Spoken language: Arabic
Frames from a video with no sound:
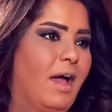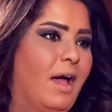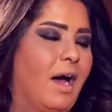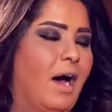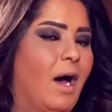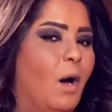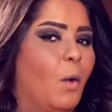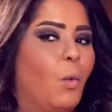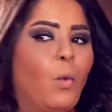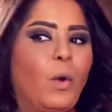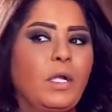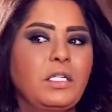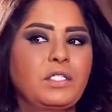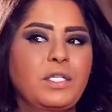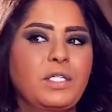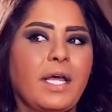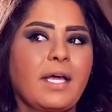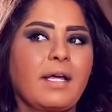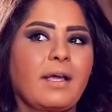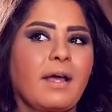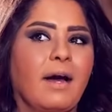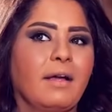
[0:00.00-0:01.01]
اول
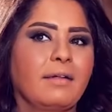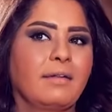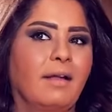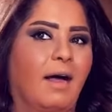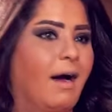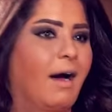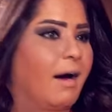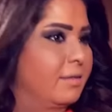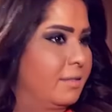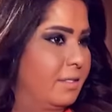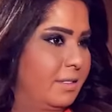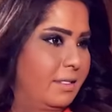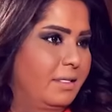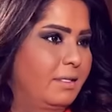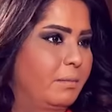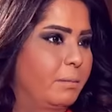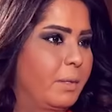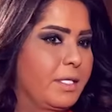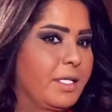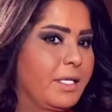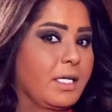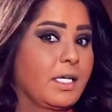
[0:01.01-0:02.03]
شيء كان عادي
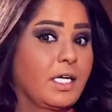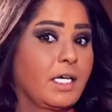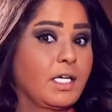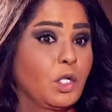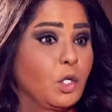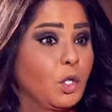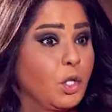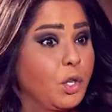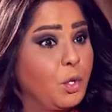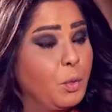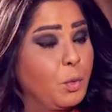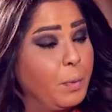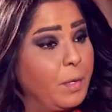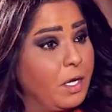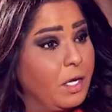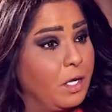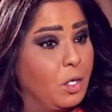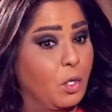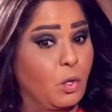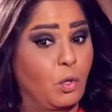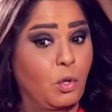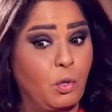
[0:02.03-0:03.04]
بعدين قال
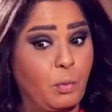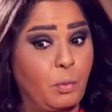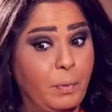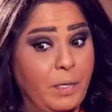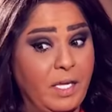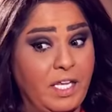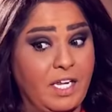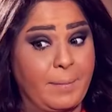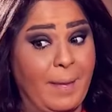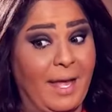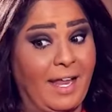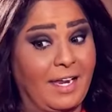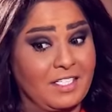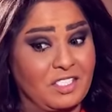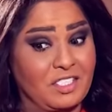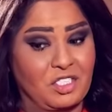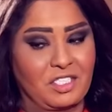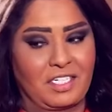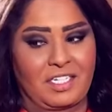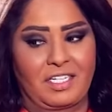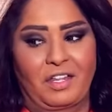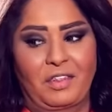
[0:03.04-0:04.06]
اضربيني اضربيني مالك
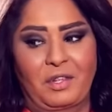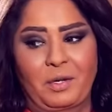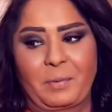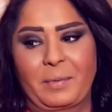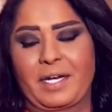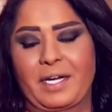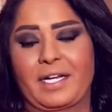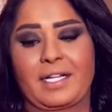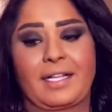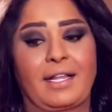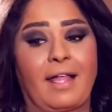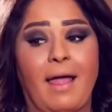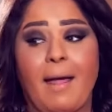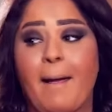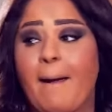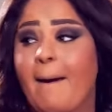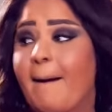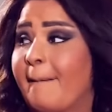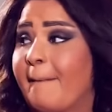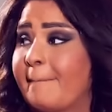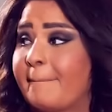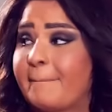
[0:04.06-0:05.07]
شغل اضربيني قلت له
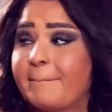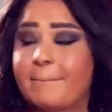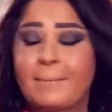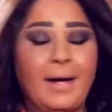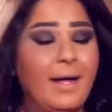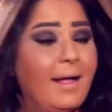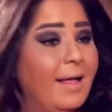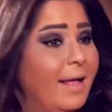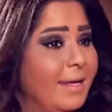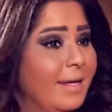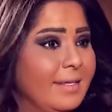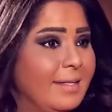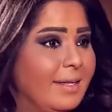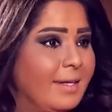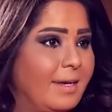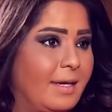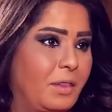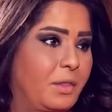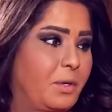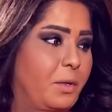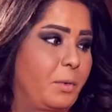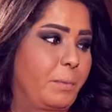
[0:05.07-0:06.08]
ما
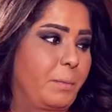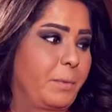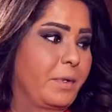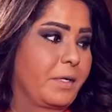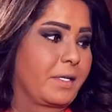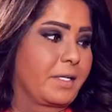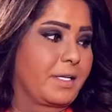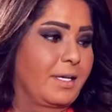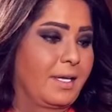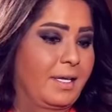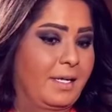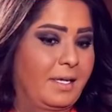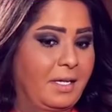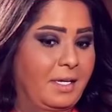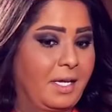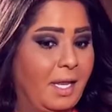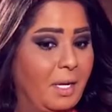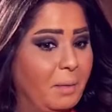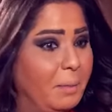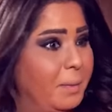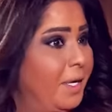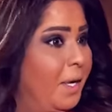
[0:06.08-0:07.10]
اقدر اضربك
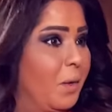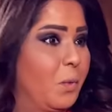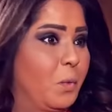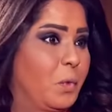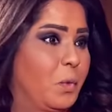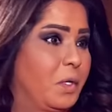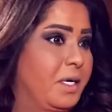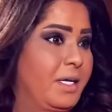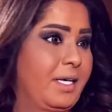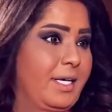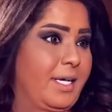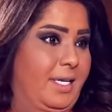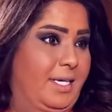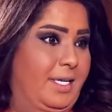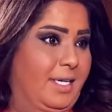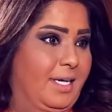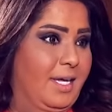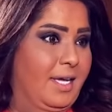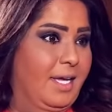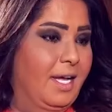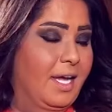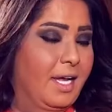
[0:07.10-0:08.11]
قلبي يعورني
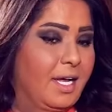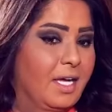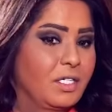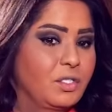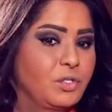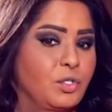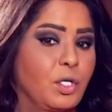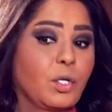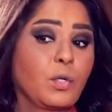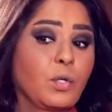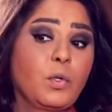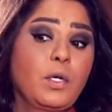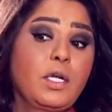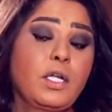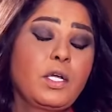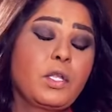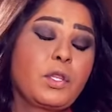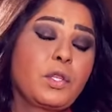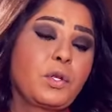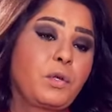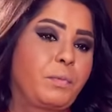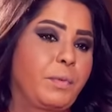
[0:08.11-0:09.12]
كان يقول لي
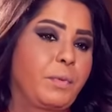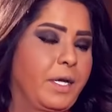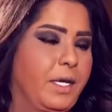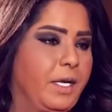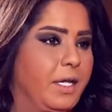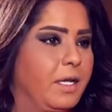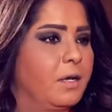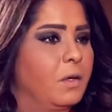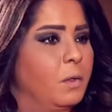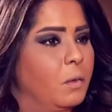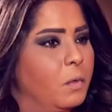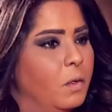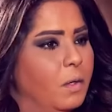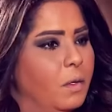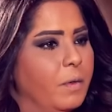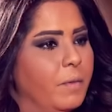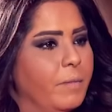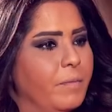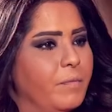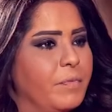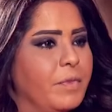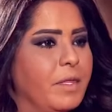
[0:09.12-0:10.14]
اضربيني ما
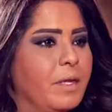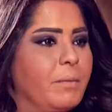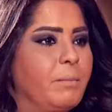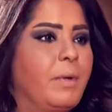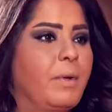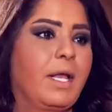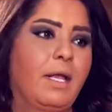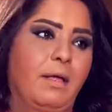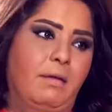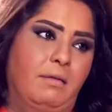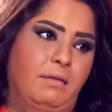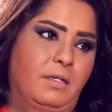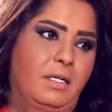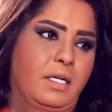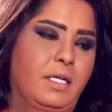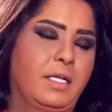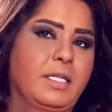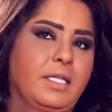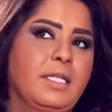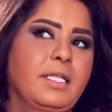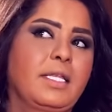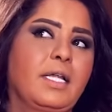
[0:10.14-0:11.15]
عدتوا؟ امبلى
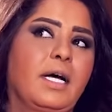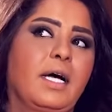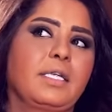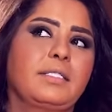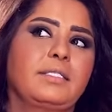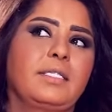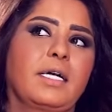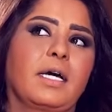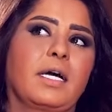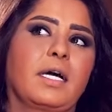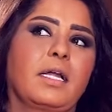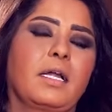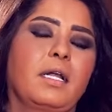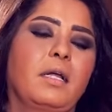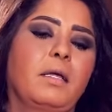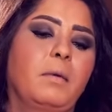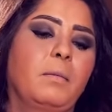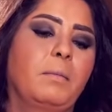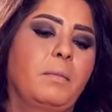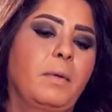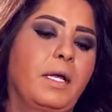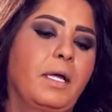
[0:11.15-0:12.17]
عدناه
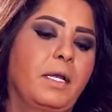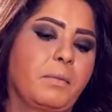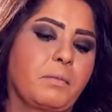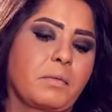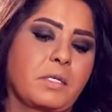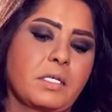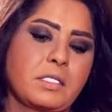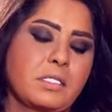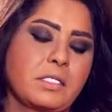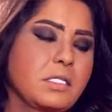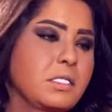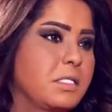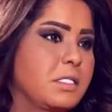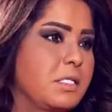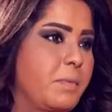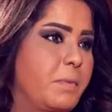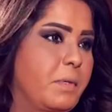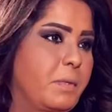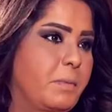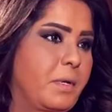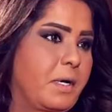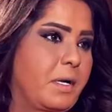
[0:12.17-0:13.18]
تقريبا يمكن ست
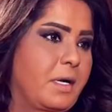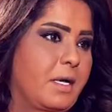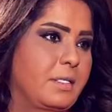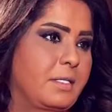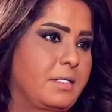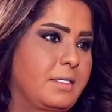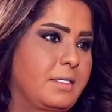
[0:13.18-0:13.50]
سبع مرات